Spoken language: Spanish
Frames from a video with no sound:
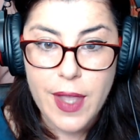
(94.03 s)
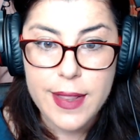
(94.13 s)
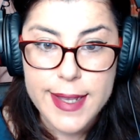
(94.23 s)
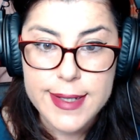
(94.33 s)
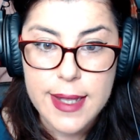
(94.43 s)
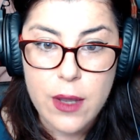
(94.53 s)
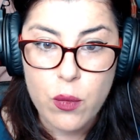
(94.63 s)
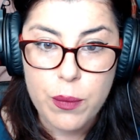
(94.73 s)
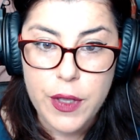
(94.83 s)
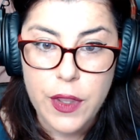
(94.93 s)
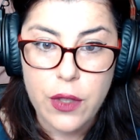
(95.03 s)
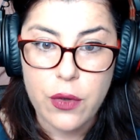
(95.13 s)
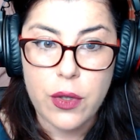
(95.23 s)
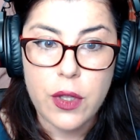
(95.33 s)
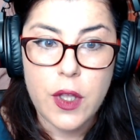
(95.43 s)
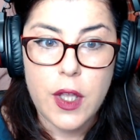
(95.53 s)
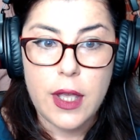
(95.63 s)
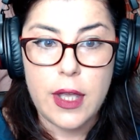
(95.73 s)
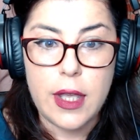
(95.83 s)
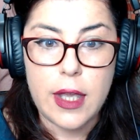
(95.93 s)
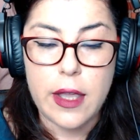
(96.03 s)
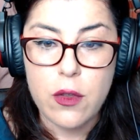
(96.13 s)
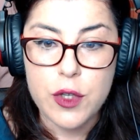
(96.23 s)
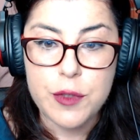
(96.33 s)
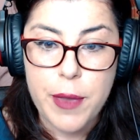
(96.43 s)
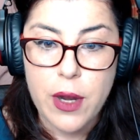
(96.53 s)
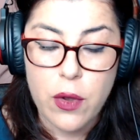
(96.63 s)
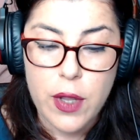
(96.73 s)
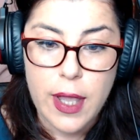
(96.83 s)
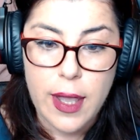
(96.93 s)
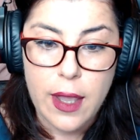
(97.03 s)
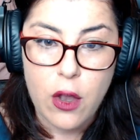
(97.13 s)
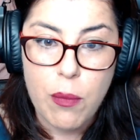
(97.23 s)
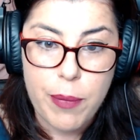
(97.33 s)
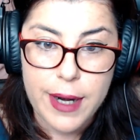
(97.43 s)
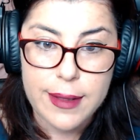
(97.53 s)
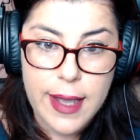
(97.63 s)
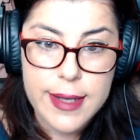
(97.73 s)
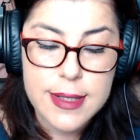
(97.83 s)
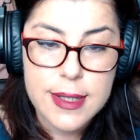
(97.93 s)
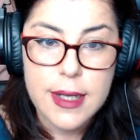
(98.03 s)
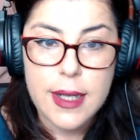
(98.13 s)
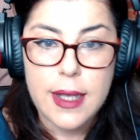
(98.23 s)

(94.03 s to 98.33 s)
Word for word: desde un vídeo y que yo espero que compartáis